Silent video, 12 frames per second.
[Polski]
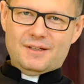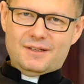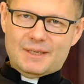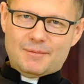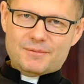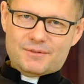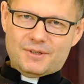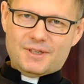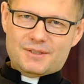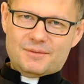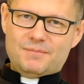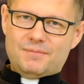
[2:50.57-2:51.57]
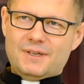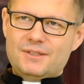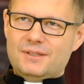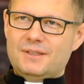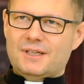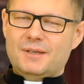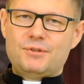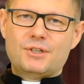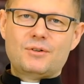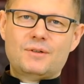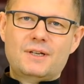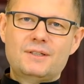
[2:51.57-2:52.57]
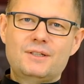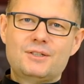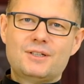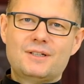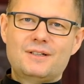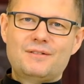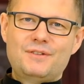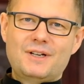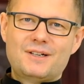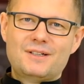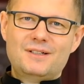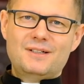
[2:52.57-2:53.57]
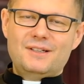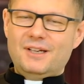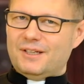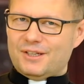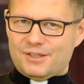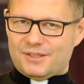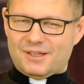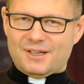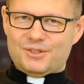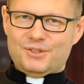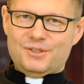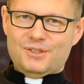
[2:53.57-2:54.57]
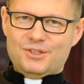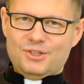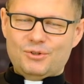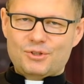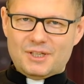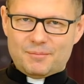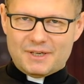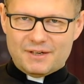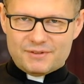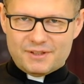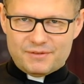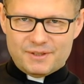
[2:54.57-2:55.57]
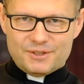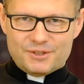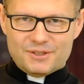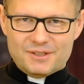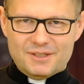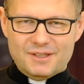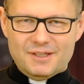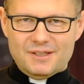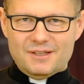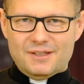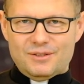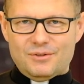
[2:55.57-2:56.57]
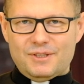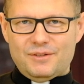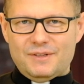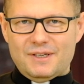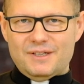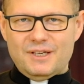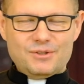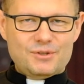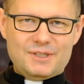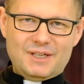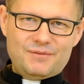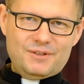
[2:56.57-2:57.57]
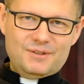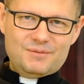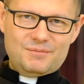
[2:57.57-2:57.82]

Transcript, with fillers: Ja mam coraz bardziej takie przekonanie, że wiary nie da się stracić. Jeżeli ktoś naprawdę wierzy, to tej wiary nie zostawi.